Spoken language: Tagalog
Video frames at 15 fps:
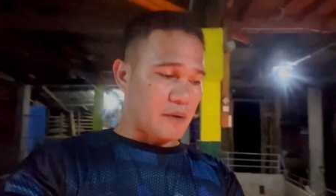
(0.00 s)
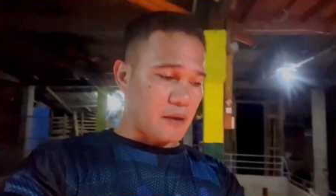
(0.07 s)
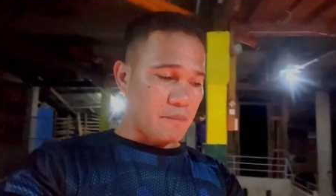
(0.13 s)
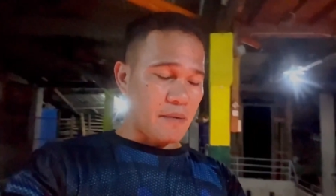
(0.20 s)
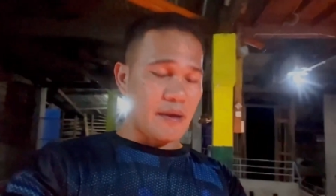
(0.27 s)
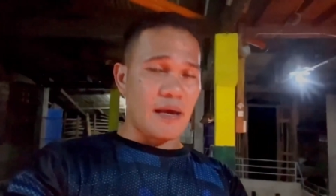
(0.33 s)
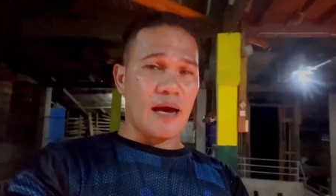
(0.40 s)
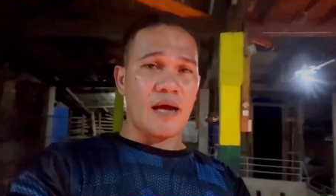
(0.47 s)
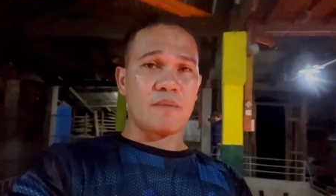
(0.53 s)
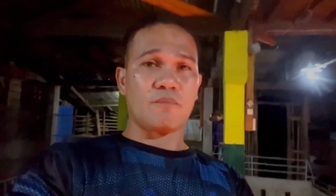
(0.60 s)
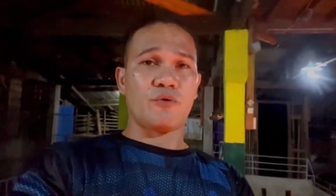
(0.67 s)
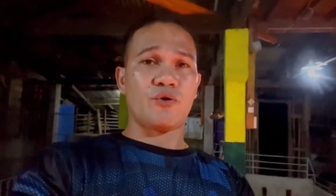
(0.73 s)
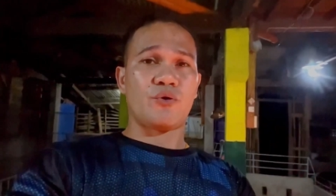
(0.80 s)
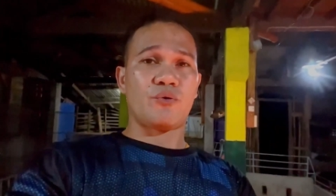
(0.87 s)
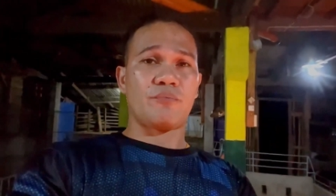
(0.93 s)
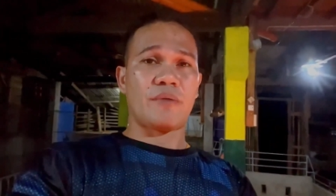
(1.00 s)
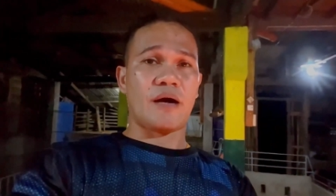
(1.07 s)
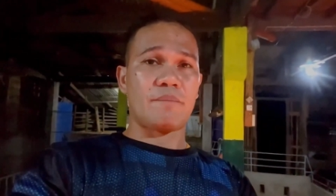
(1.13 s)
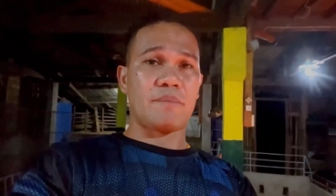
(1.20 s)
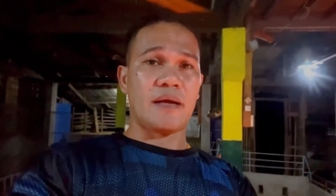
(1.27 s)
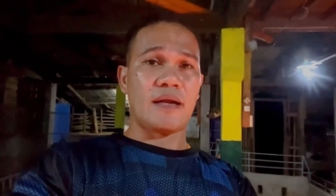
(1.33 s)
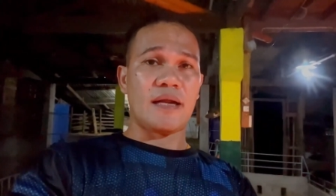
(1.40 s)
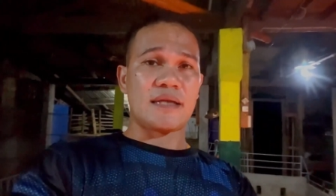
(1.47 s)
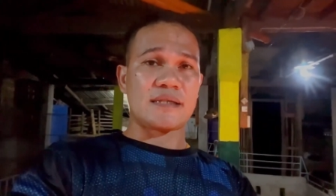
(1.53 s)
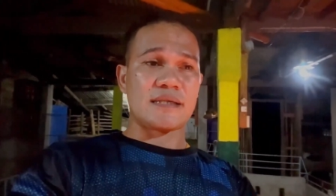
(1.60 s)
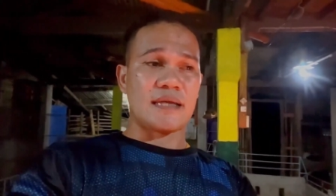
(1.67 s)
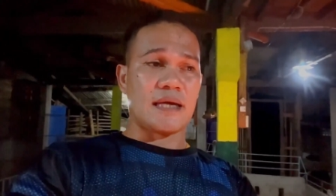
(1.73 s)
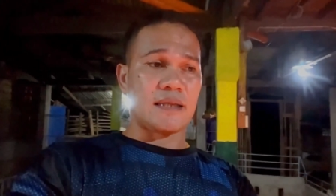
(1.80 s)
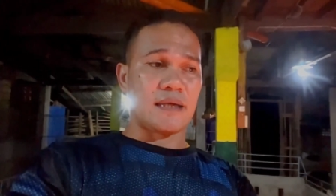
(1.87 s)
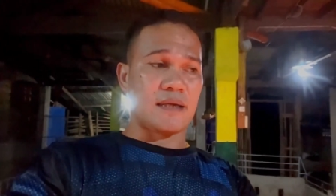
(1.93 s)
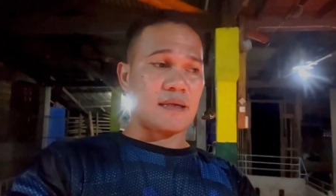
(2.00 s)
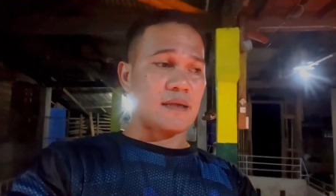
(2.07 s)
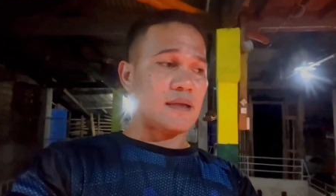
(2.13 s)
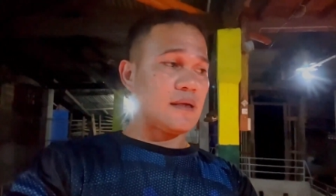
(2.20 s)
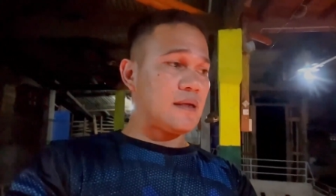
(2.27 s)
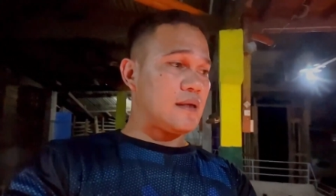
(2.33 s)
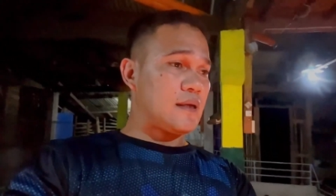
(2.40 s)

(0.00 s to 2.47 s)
pinabayaan mo yung mga piglets natin.